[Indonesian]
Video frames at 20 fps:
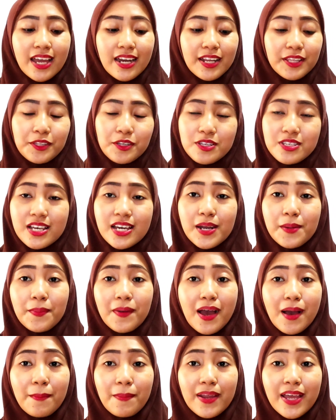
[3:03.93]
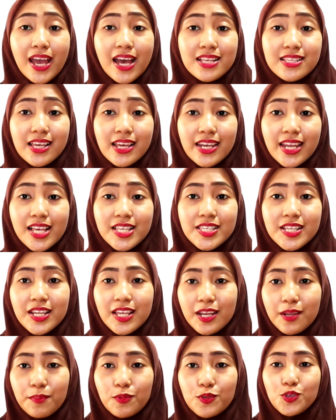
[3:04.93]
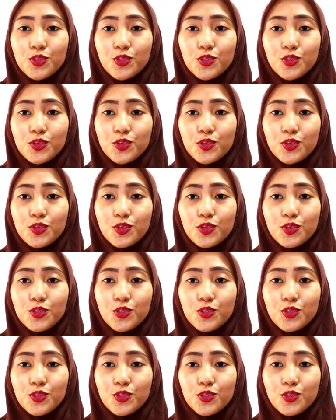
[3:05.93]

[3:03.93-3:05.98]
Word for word: Dan untuk cara pengaplikasiannya sendiri